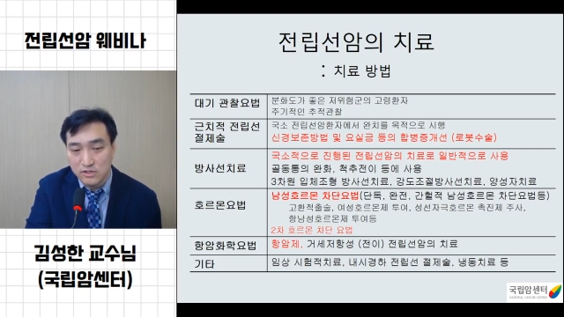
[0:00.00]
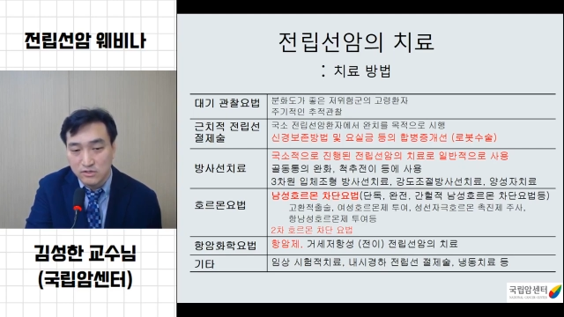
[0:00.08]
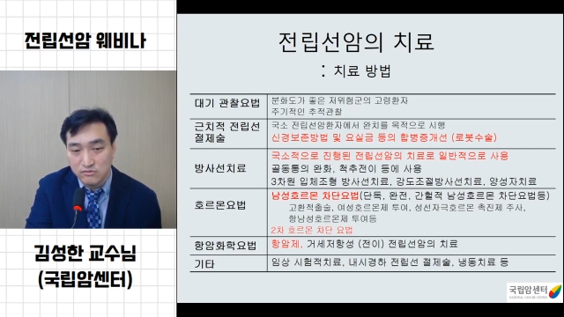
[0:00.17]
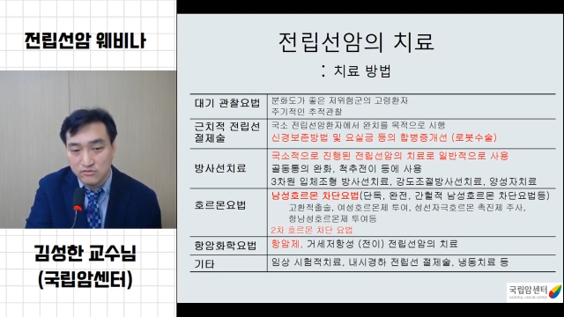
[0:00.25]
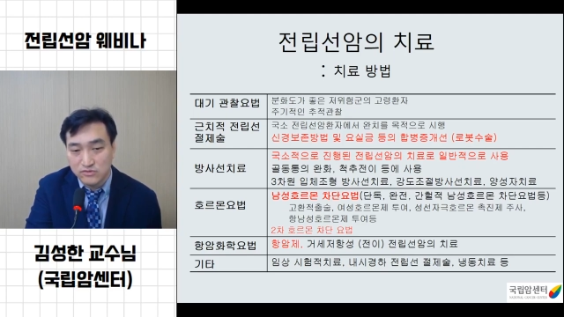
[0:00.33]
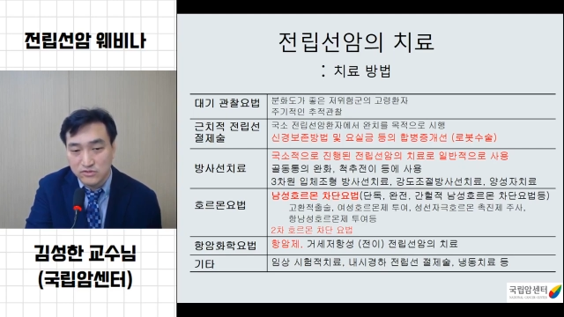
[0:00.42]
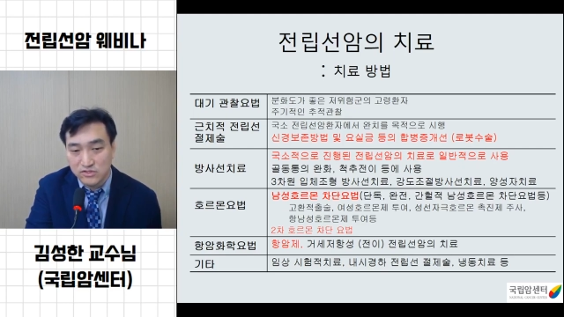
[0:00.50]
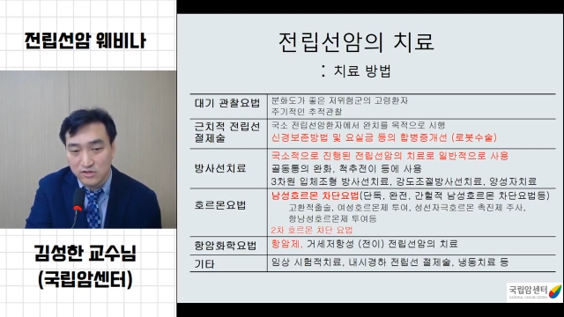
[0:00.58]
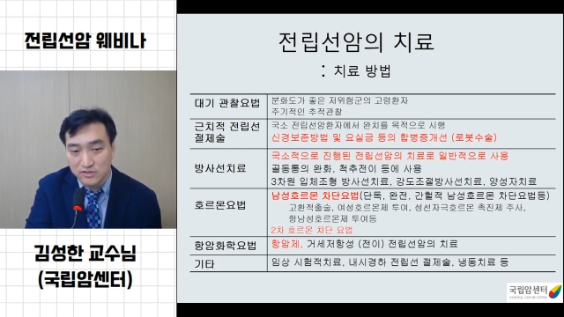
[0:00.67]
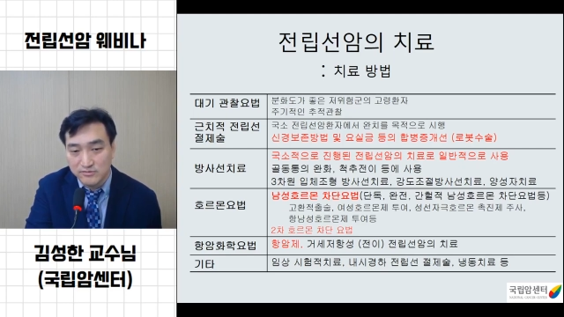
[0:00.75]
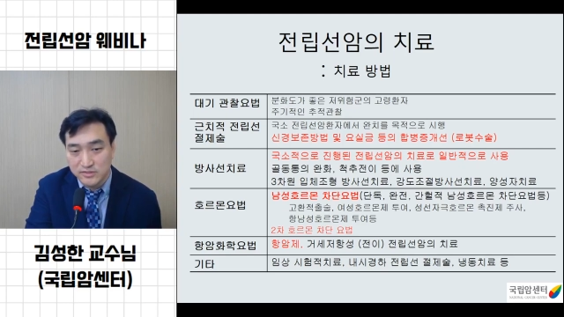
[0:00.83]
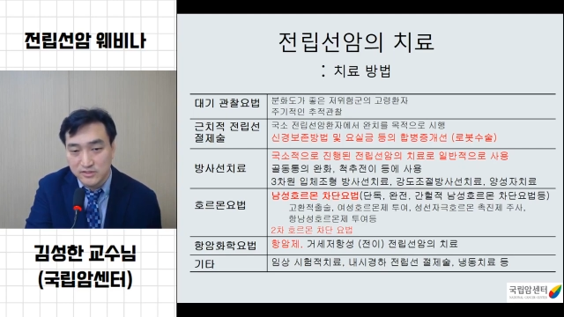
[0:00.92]
국소
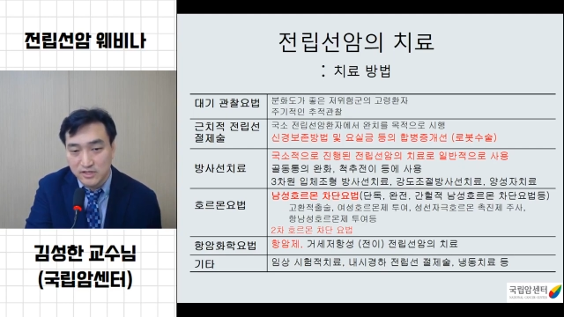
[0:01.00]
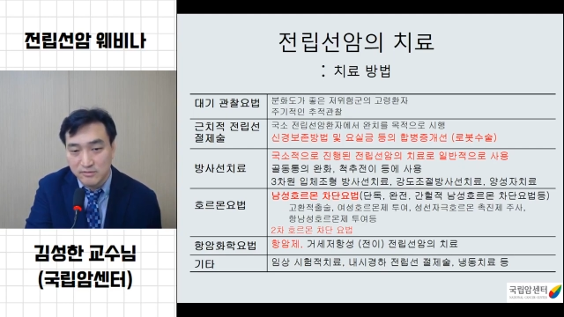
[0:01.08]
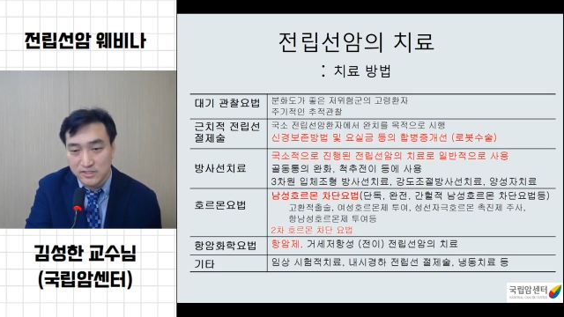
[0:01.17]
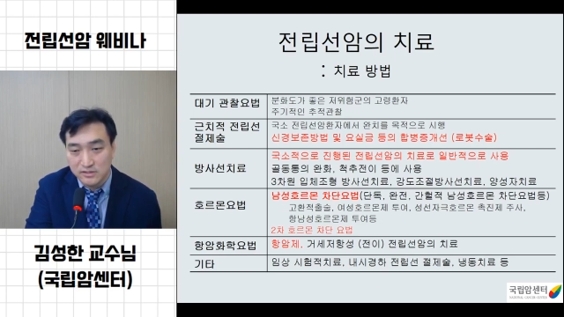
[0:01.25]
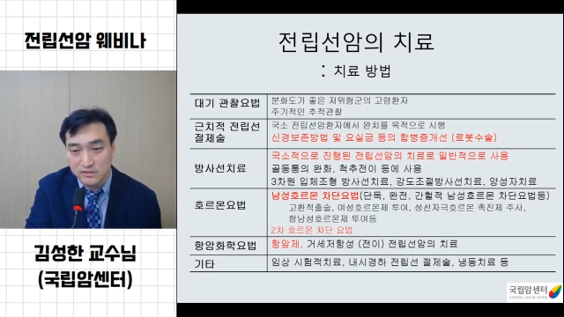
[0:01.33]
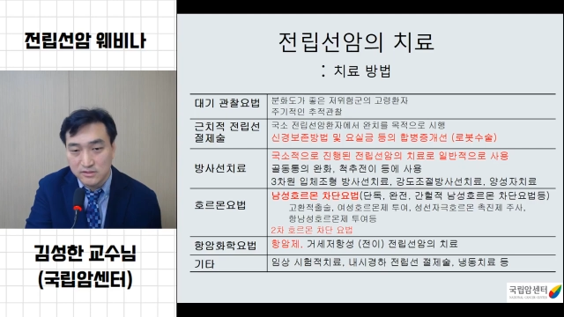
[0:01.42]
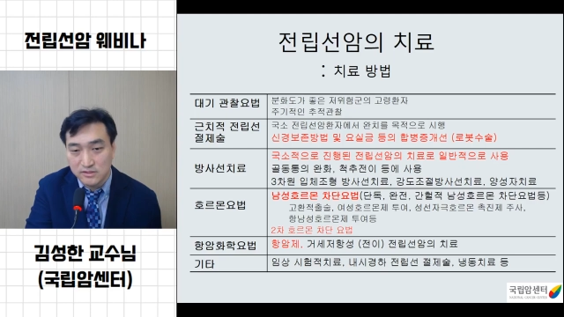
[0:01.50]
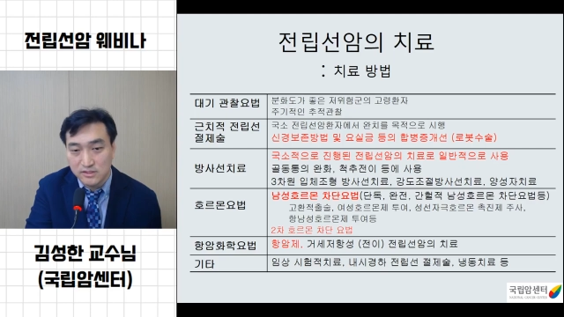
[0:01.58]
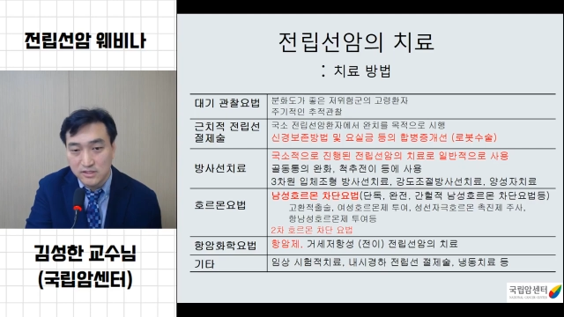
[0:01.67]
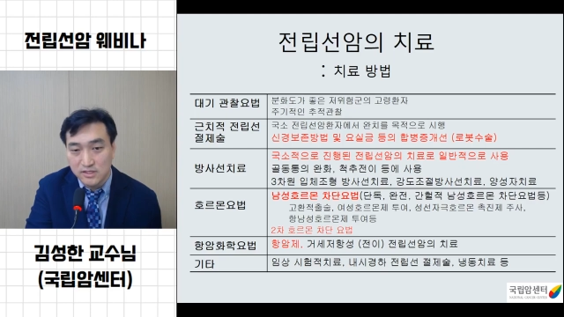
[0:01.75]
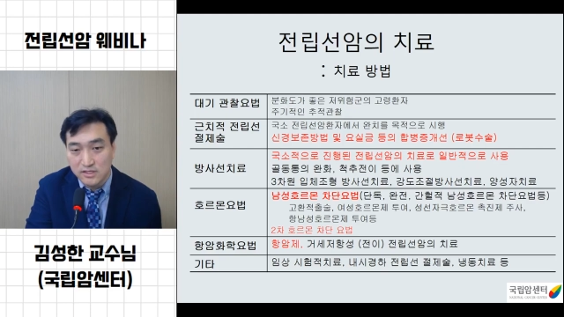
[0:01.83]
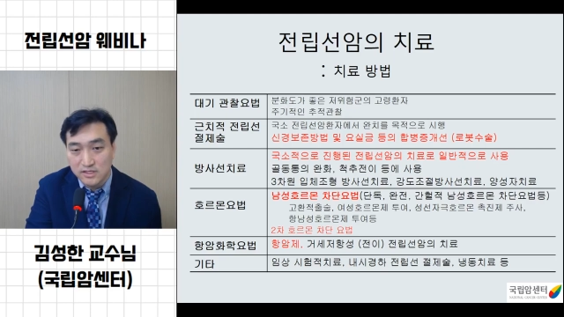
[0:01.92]
전립선암에서는
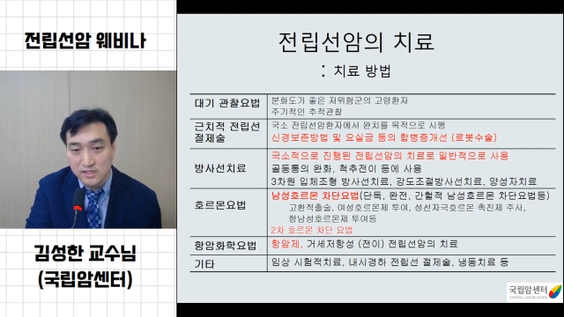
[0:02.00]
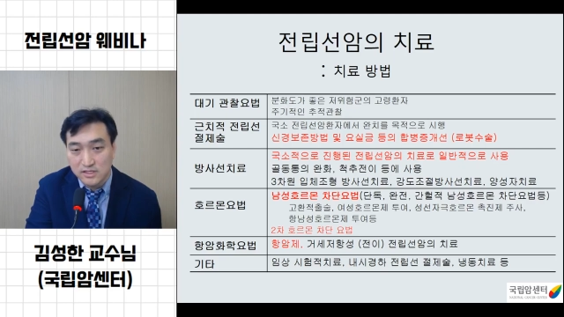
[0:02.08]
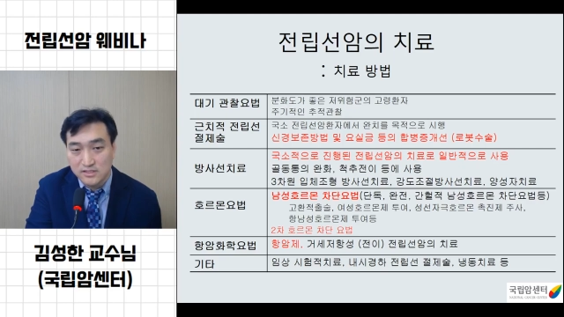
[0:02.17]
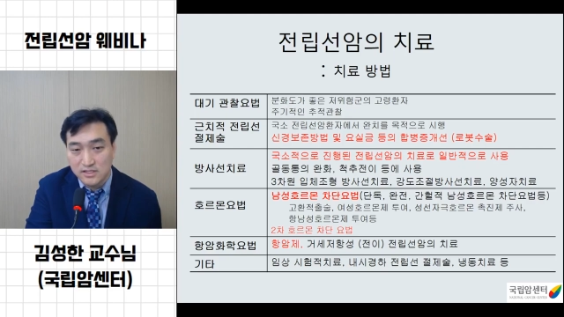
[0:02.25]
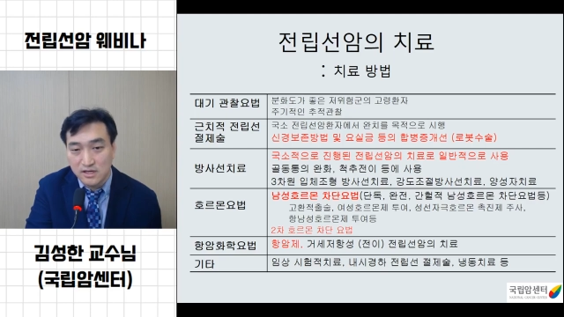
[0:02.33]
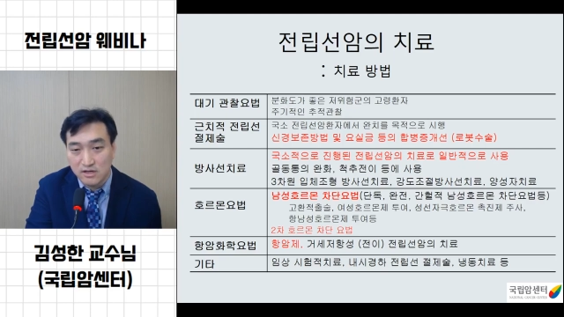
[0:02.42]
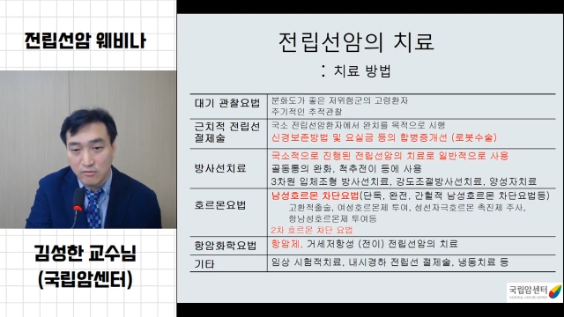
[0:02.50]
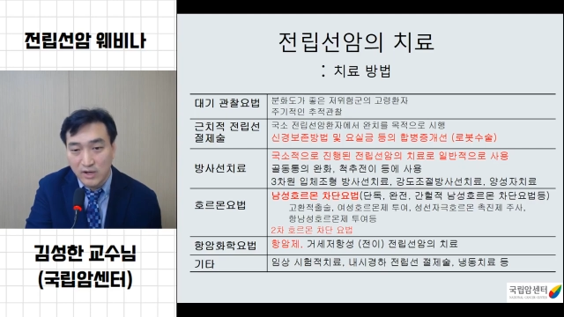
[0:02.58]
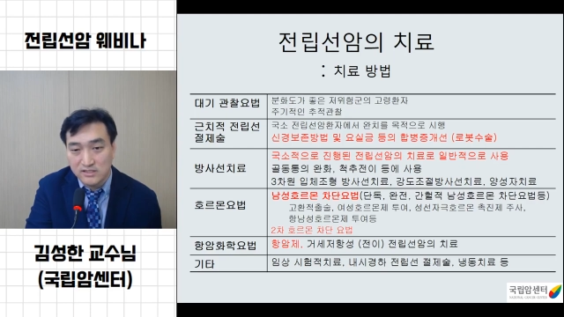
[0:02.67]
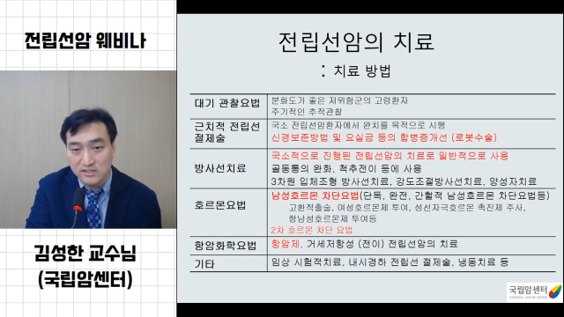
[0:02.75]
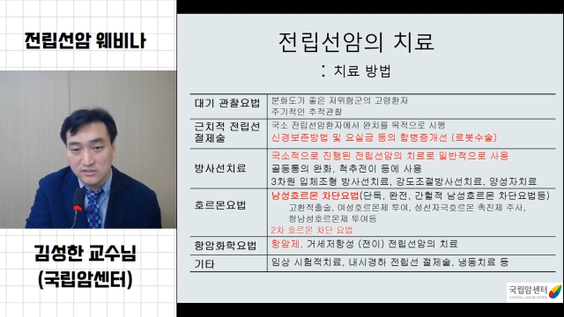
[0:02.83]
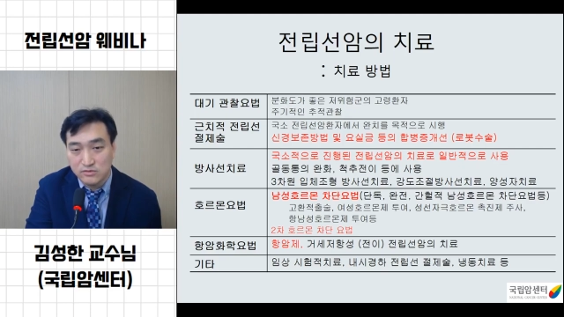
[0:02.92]
일 차
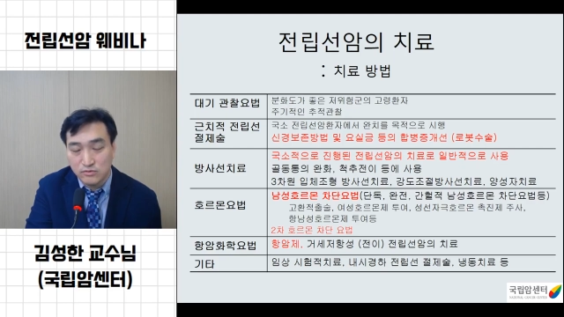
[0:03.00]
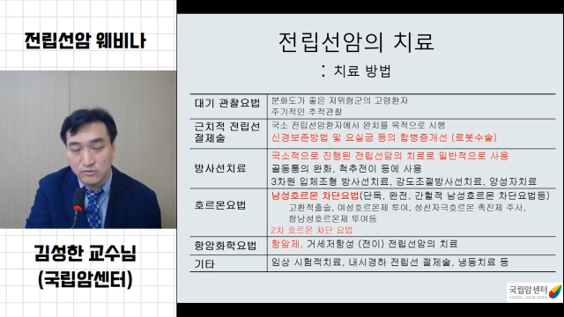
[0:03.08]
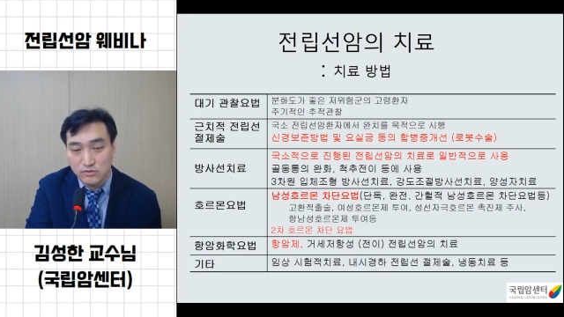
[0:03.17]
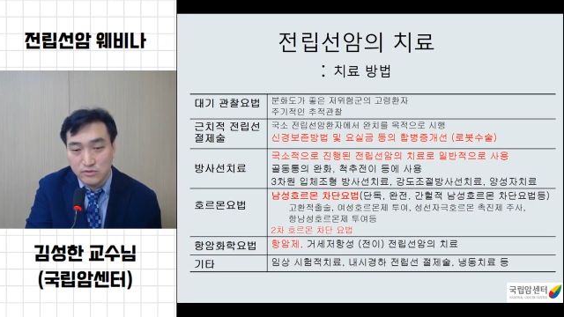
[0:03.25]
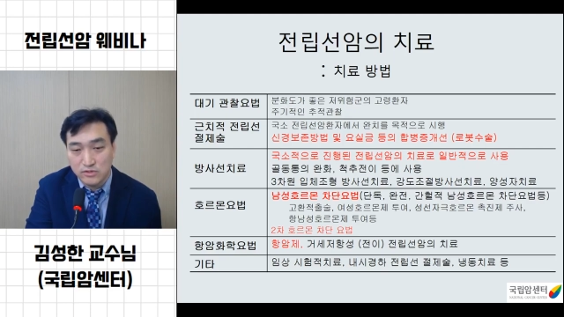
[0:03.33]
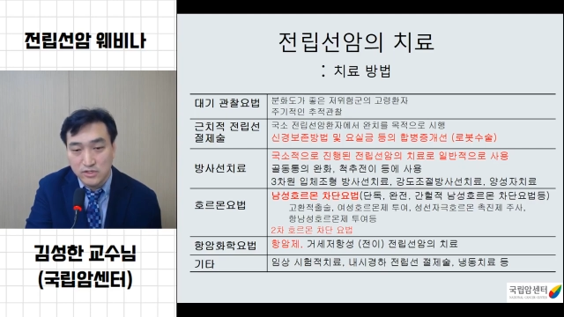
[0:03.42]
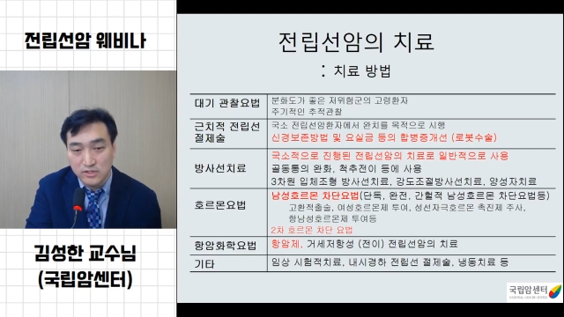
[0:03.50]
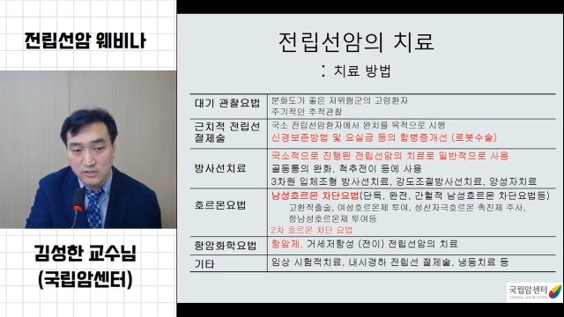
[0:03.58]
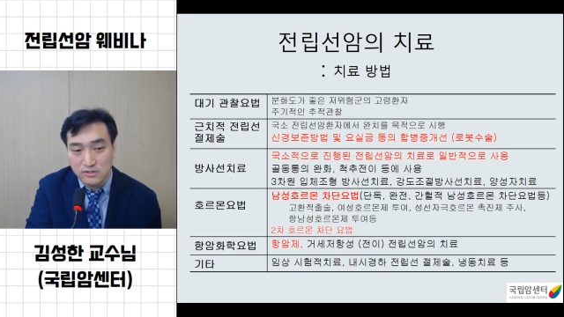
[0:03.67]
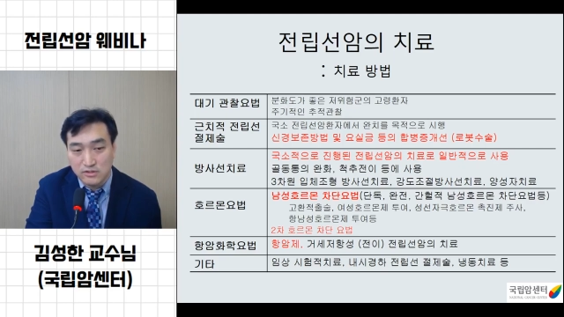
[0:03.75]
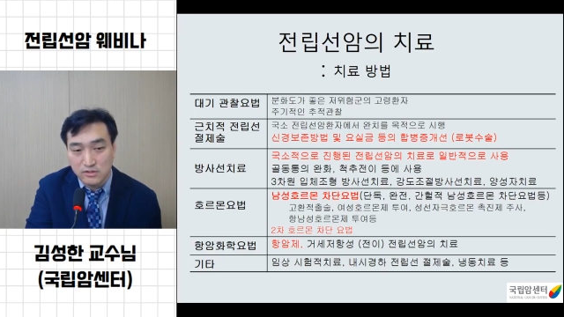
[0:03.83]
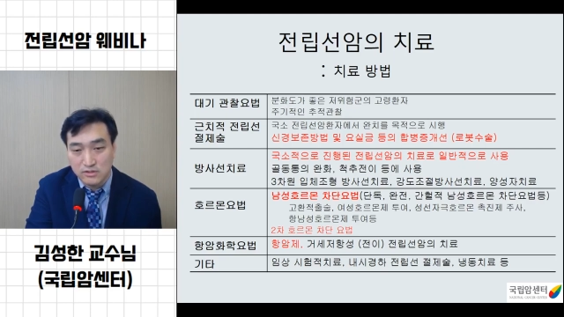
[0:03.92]
완치 치료를
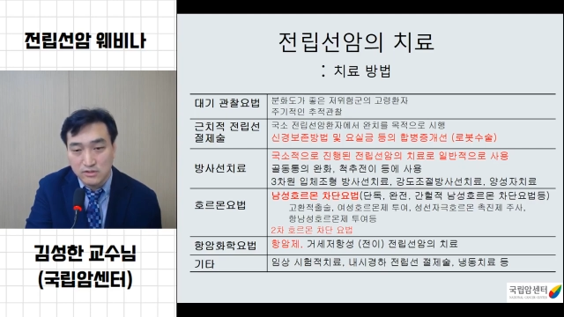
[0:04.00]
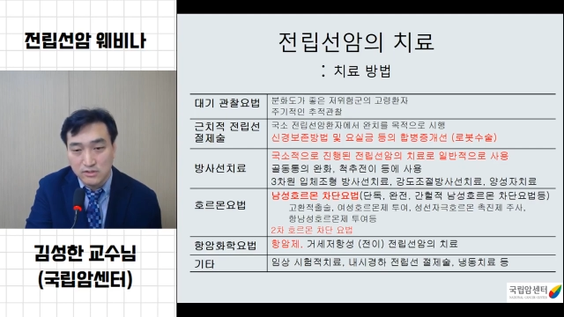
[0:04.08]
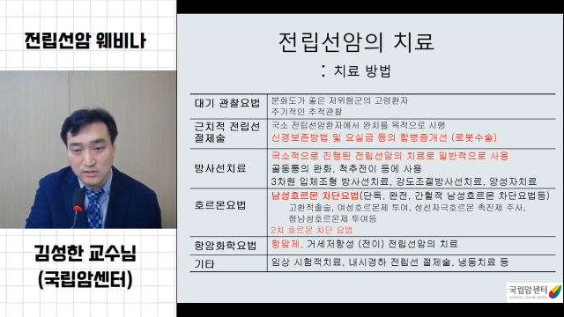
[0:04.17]
어,